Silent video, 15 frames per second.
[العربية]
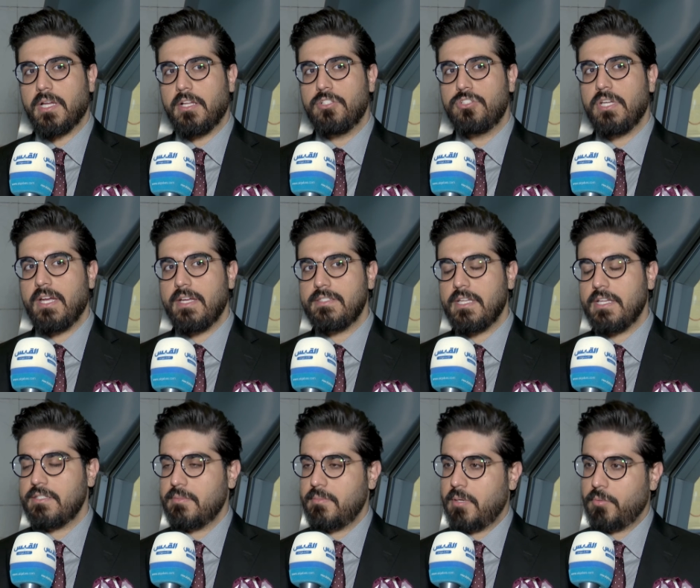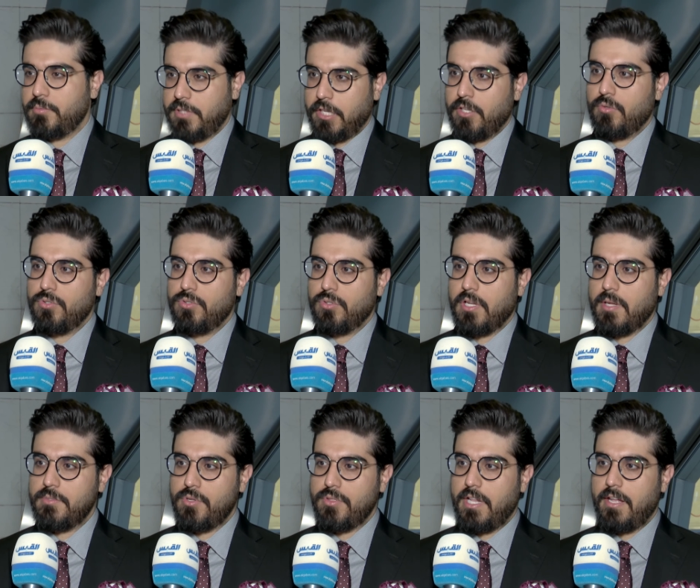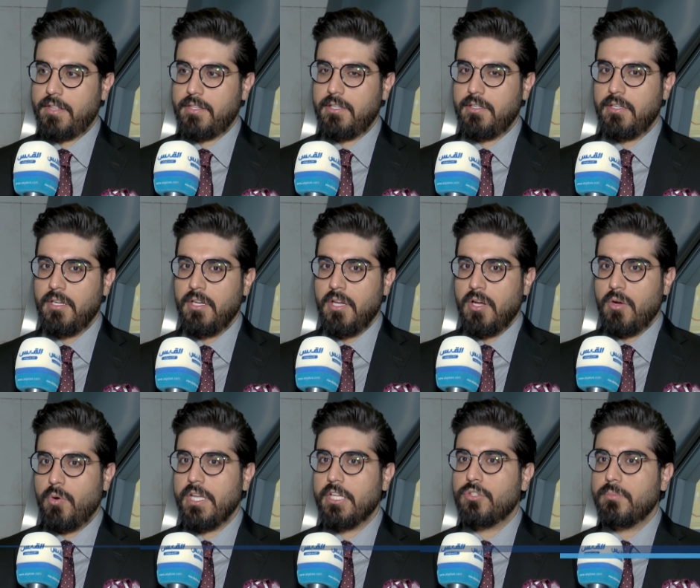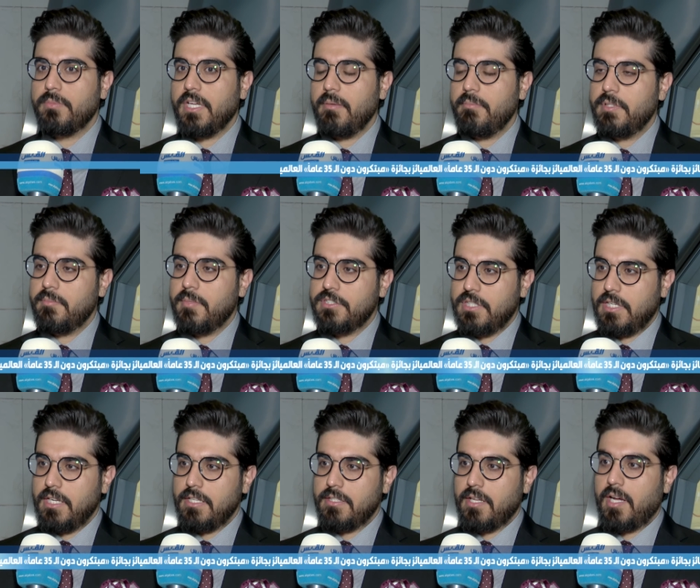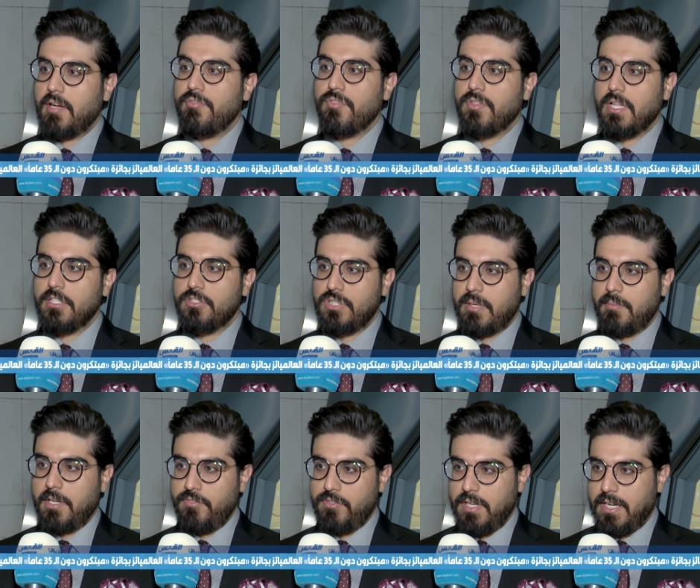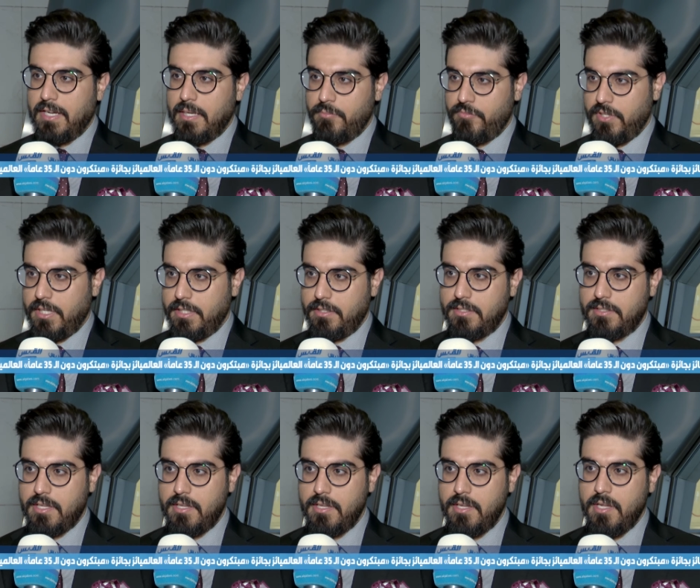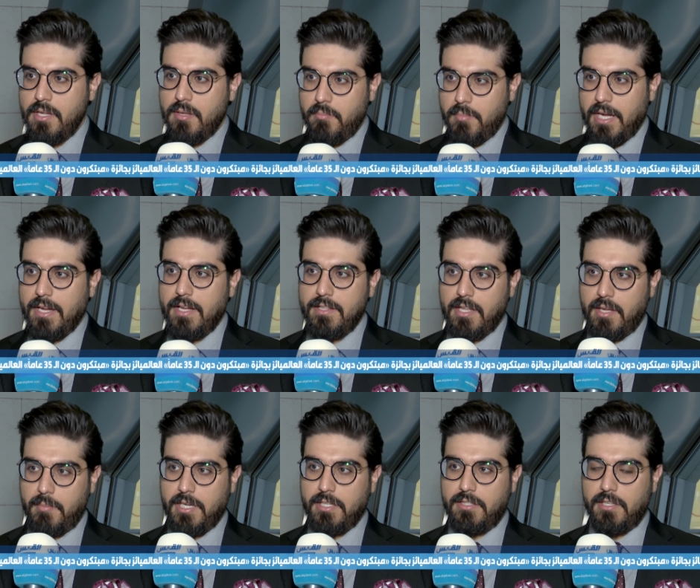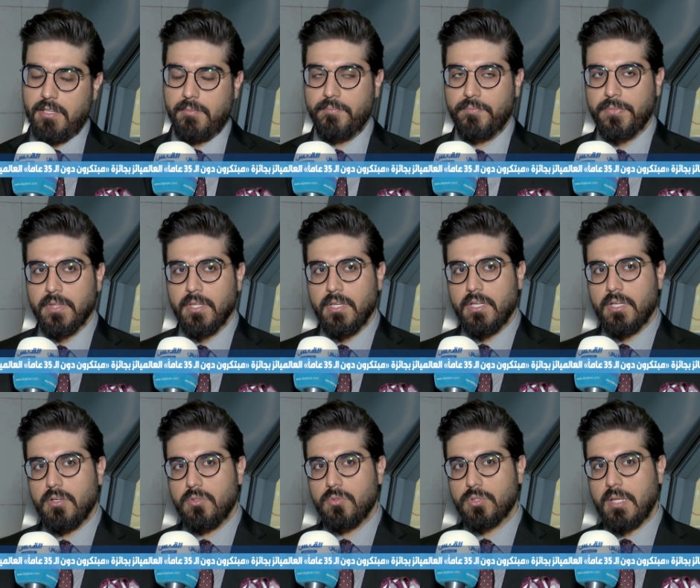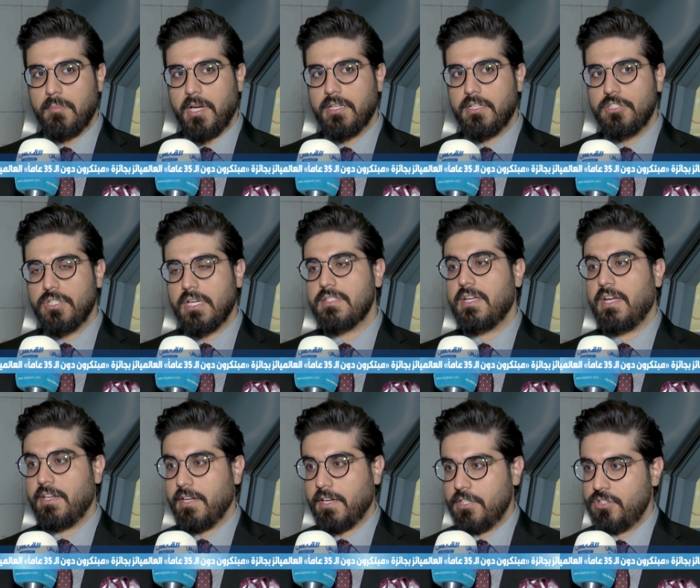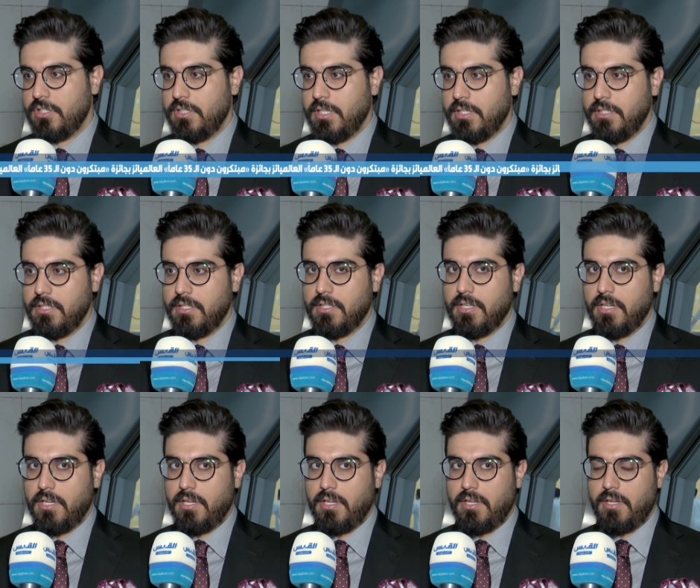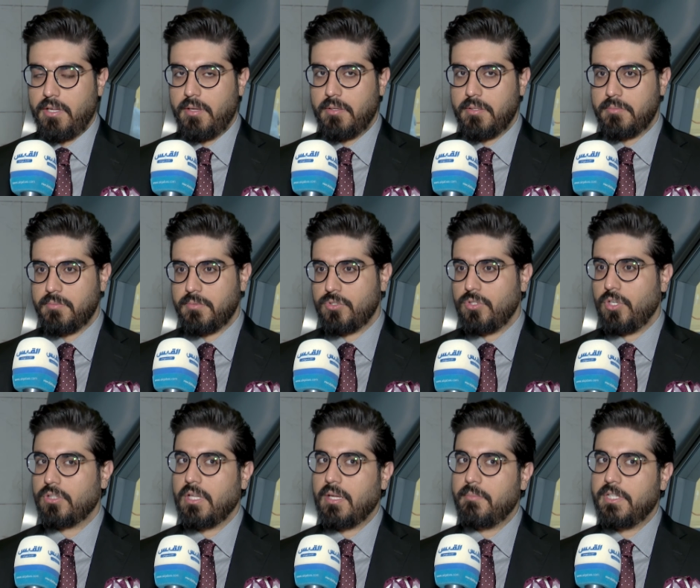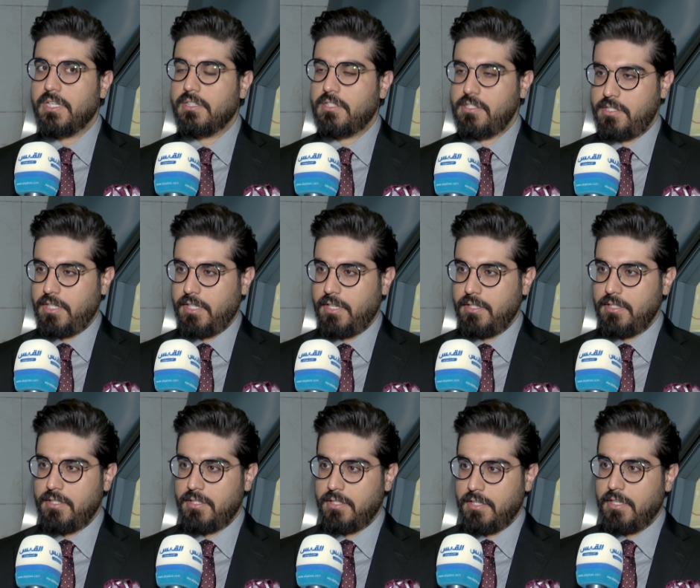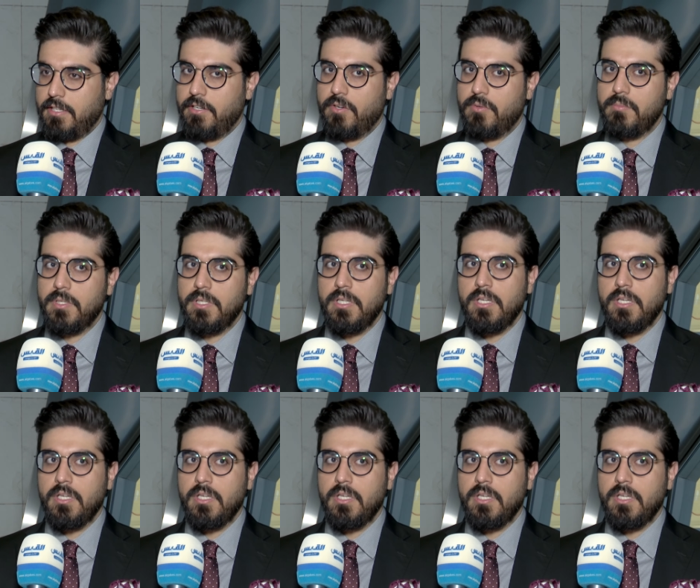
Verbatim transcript: الجائزة اسمها مبتكرون دون 35 وهي تمنح من مجلة أفضل جامعة في العالم في الهندسة معهد ام اي تي وطبعا الجائزة عريقة جدا آه، تعطى من التسعينات إلى اليوم